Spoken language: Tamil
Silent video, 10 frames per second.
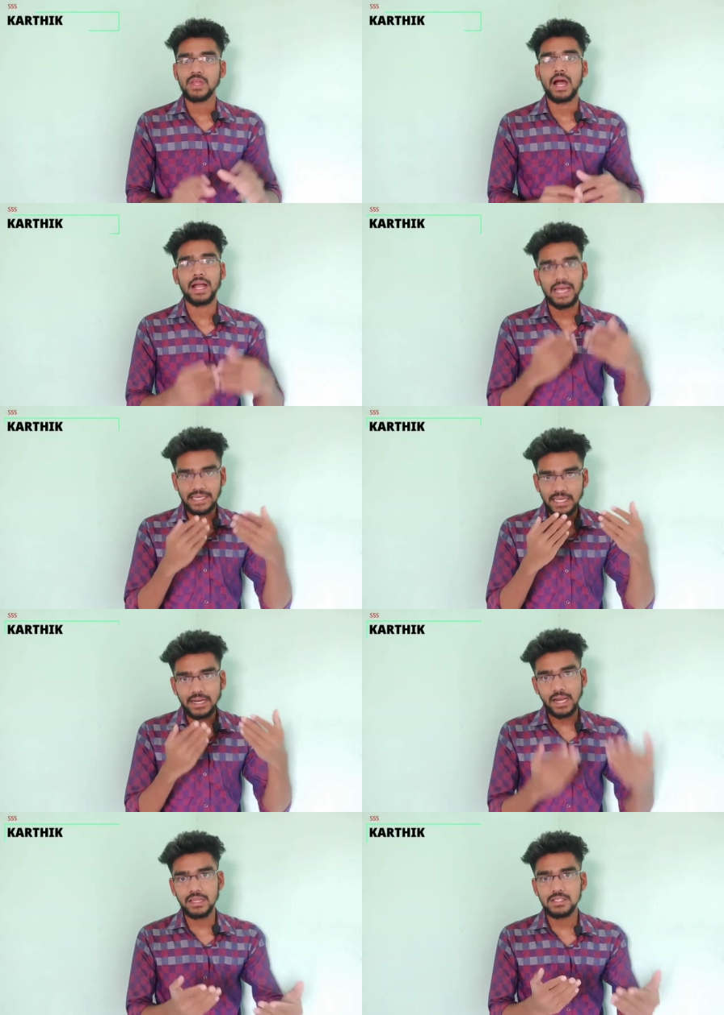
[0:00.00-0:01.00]
அங்கே என்ன
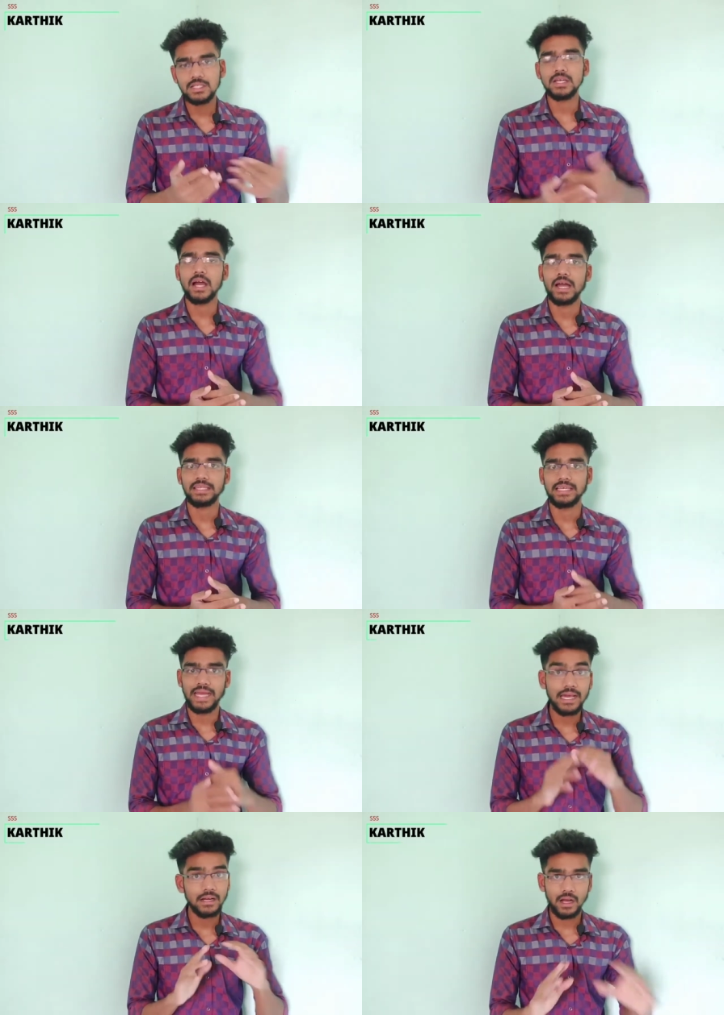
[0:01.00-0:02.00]
நடந்துச்சு இதுக்கு
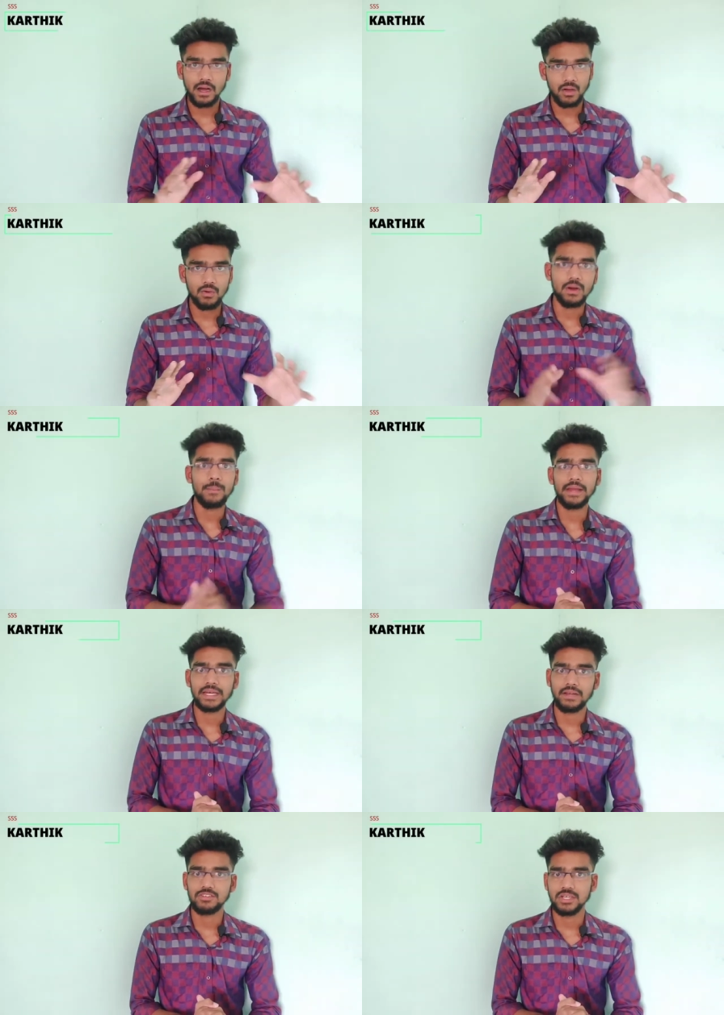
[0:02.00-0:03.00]
யார் காரணம்
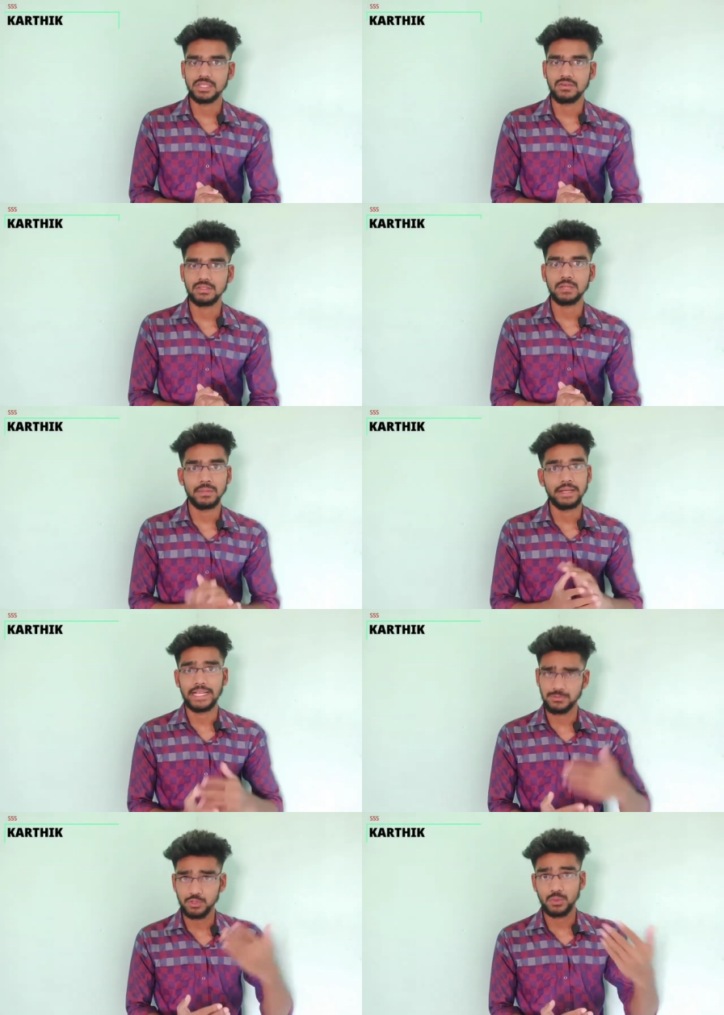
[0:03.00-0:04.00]
அப்படிங்கிற விஷயத்தை வந்து நம்ம
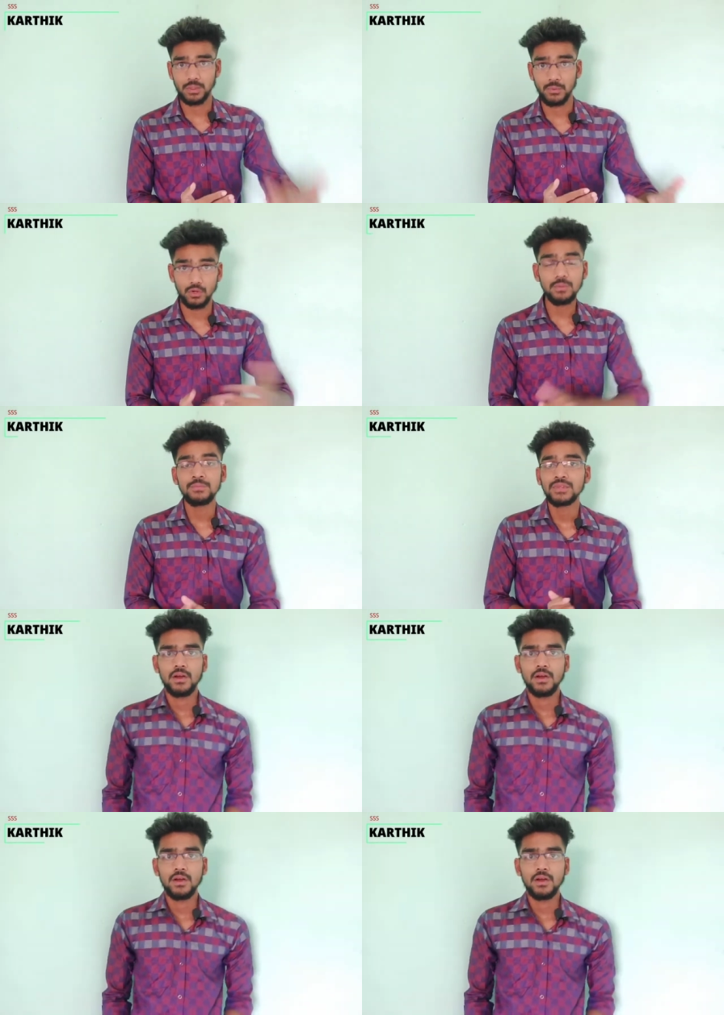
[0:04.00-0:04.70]
எக்ஸ்போஸ் பண்ண போகிறோம்